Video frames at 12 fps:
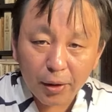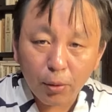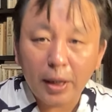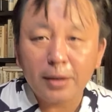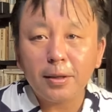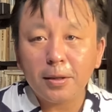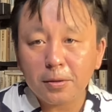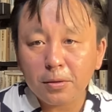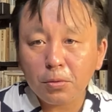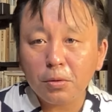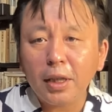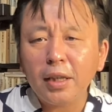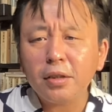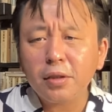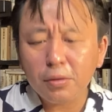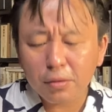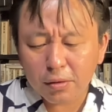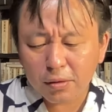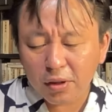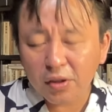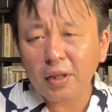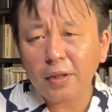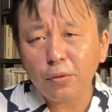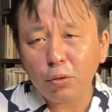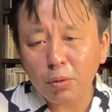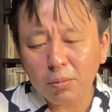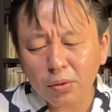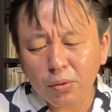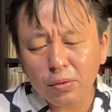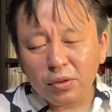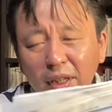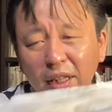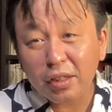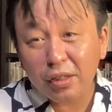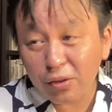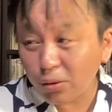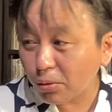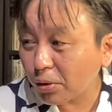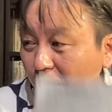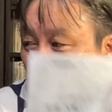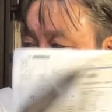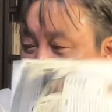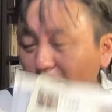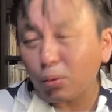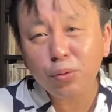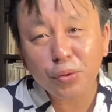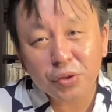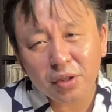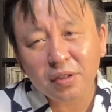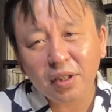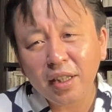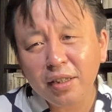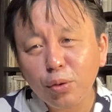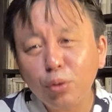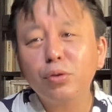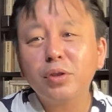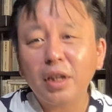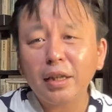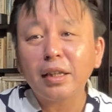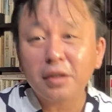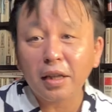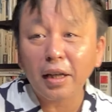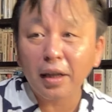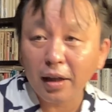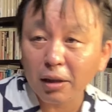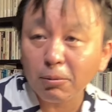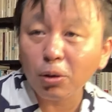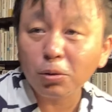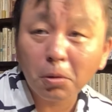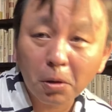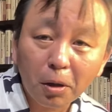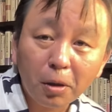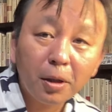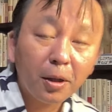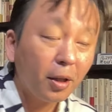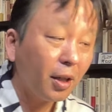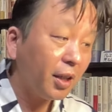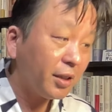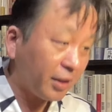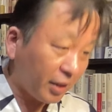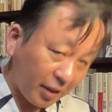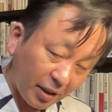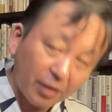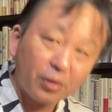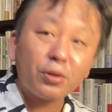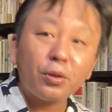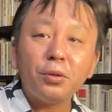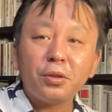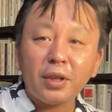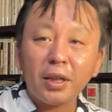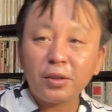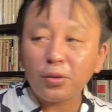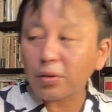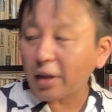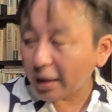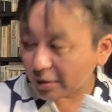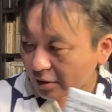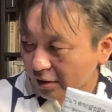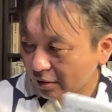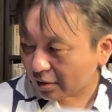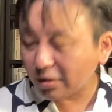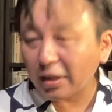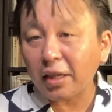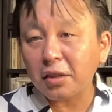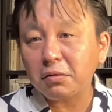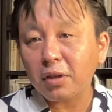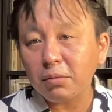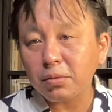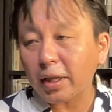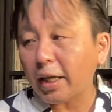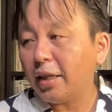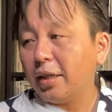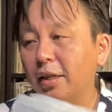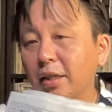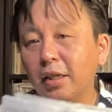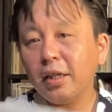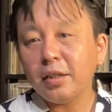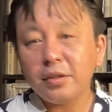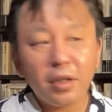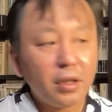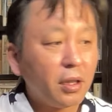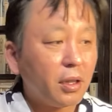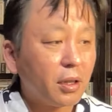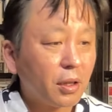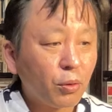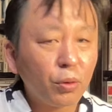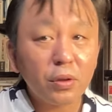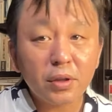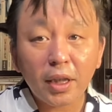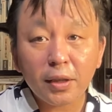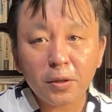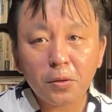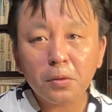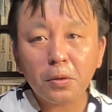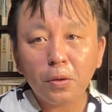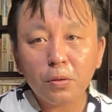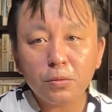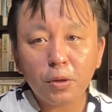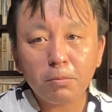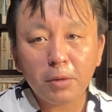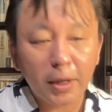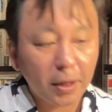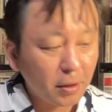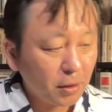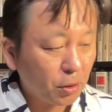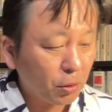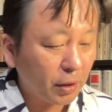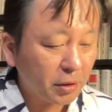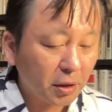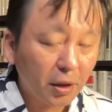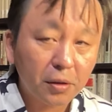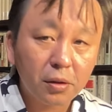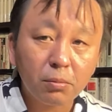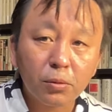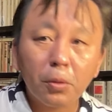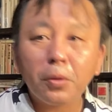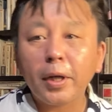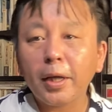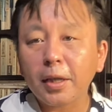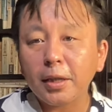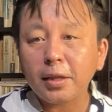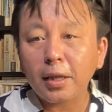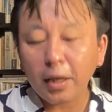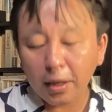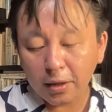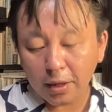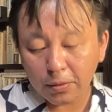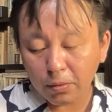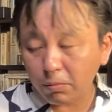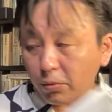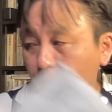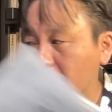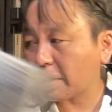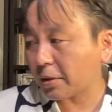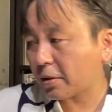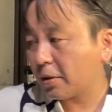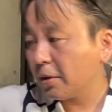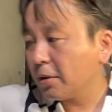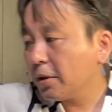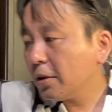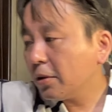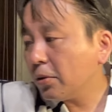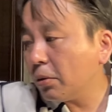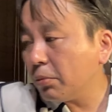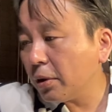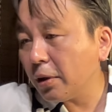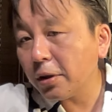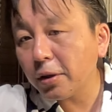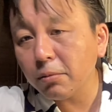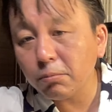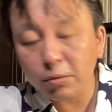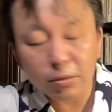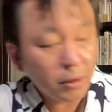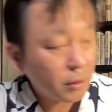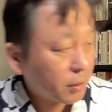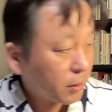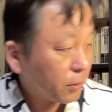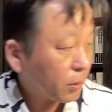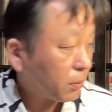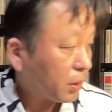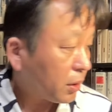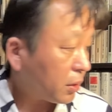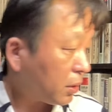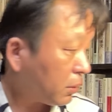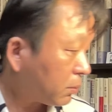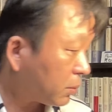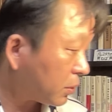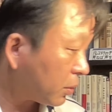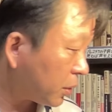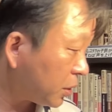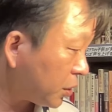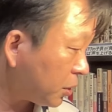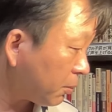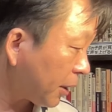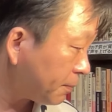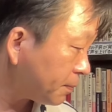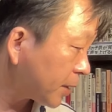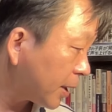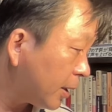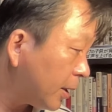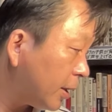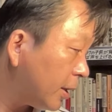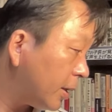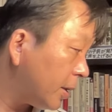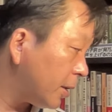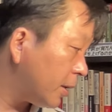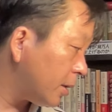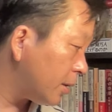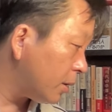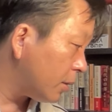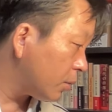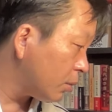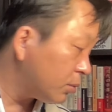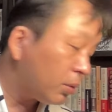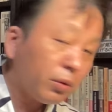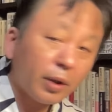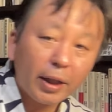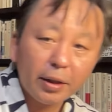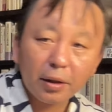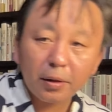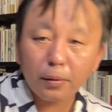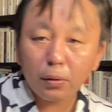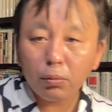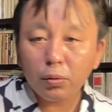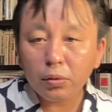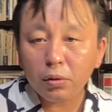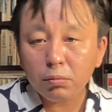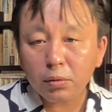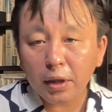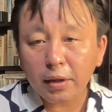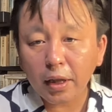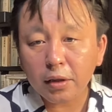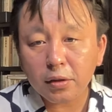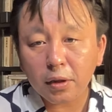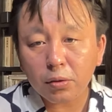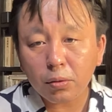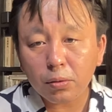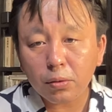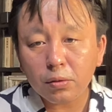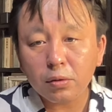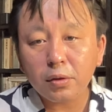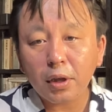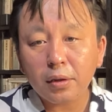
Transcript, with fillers: あ良かったですこの話はゆっくりしたいと思いますこの大気象去はね今年最高の出来なんじゃないかな今のところいいです今日の大気象去は実に味わい深いえー、ぜひこの大気象去を読むためだけに今日は日経新聞をお買い上げいただきたいと思います読売新聞です読売新聞の一面えー、読むとこないねんけど読売新聞が大事な仕事をずっと